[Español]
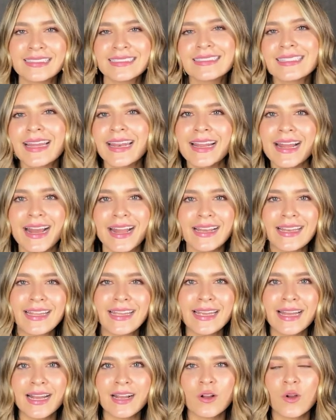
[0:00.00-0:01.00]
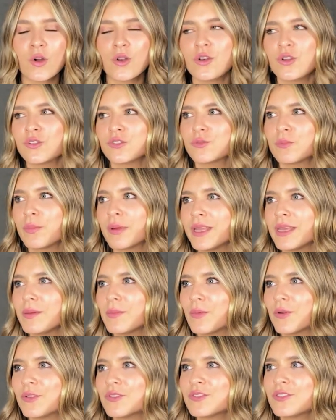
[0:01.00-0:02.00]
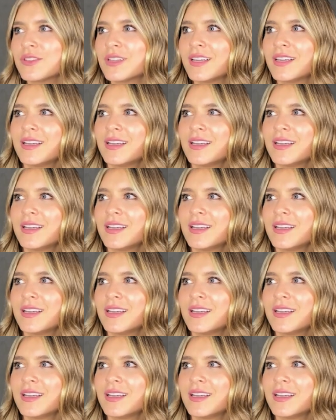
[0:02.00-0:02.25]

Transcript: cercanía con los primos